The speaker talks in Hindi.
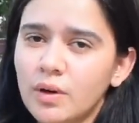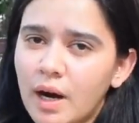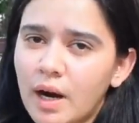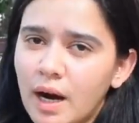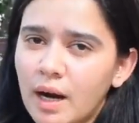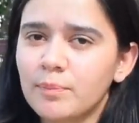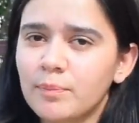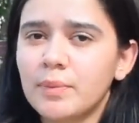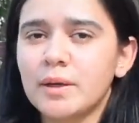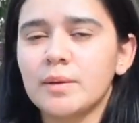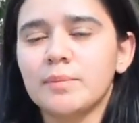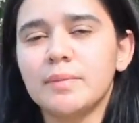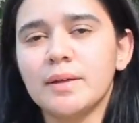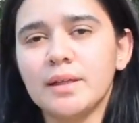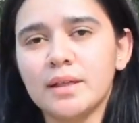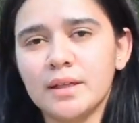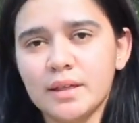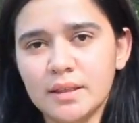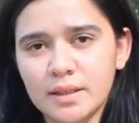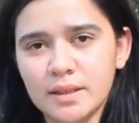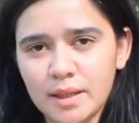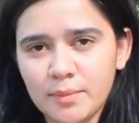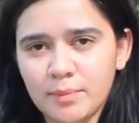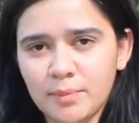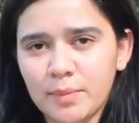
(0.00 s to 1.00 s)
वहाँ पर भी
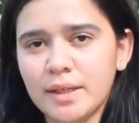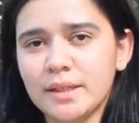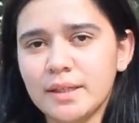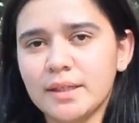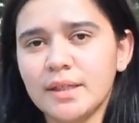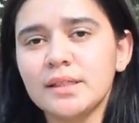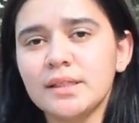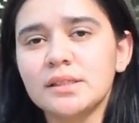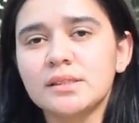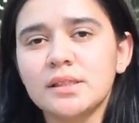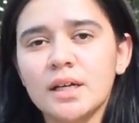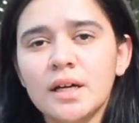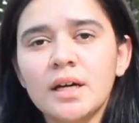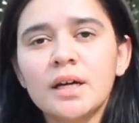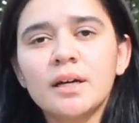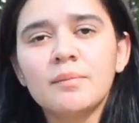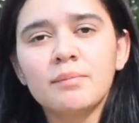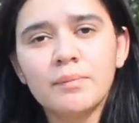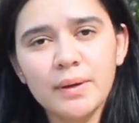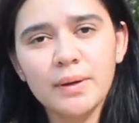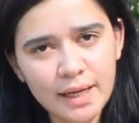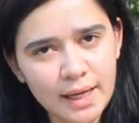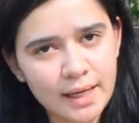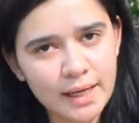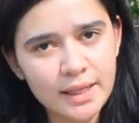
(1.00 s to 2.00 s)
ये पेंटिंग्स
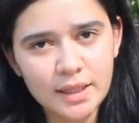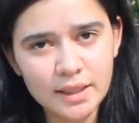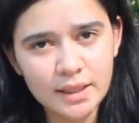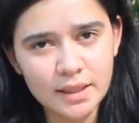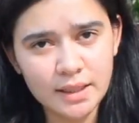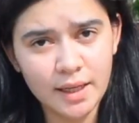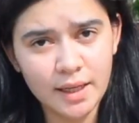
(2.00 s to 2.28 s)
बनाई गई